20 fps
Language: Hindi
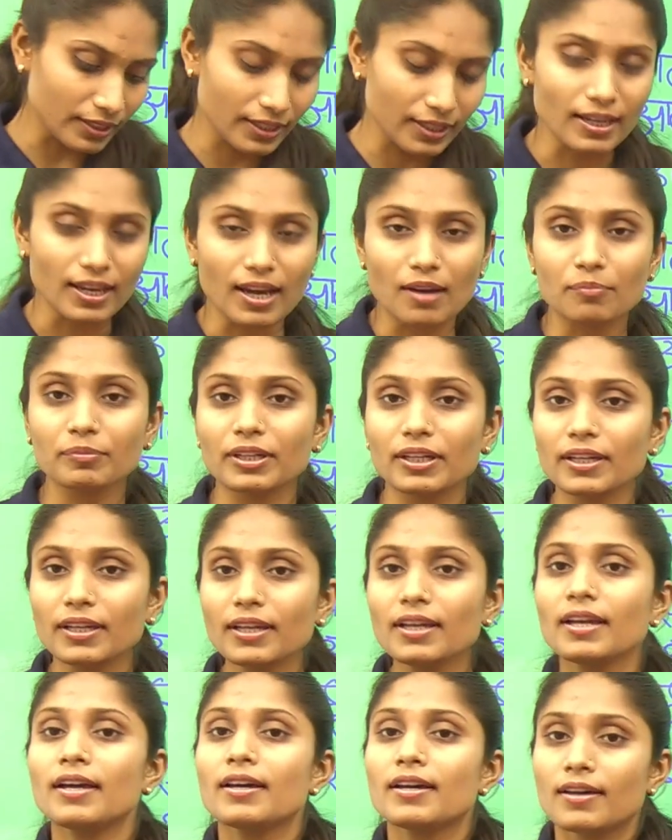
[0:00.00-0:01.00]
के आपके
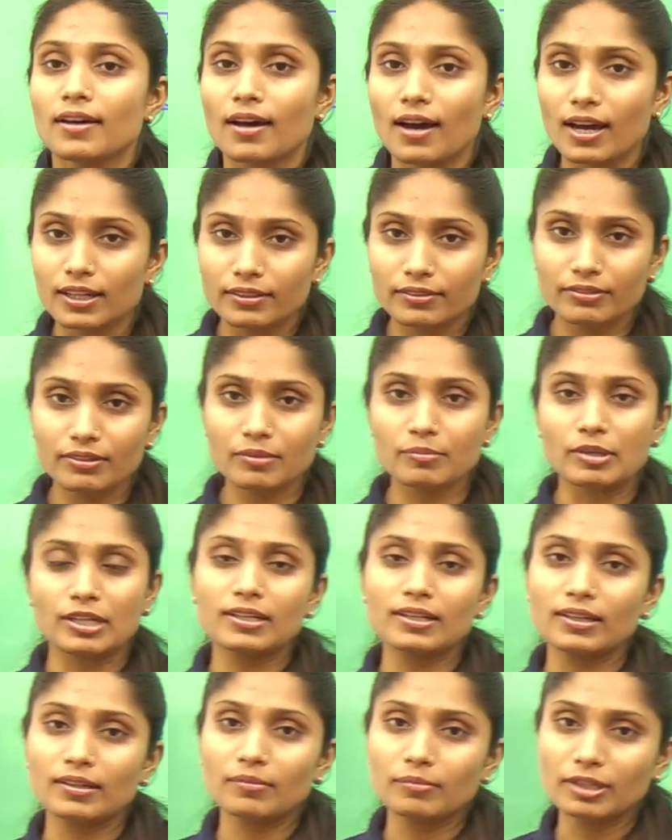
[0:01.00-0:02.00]
आठवें
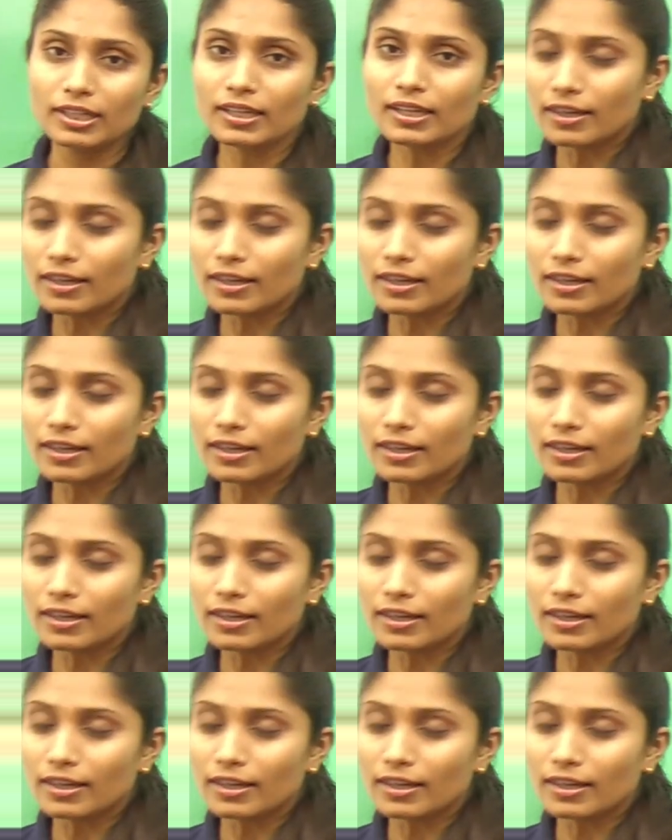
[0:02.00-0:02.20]
मंडल में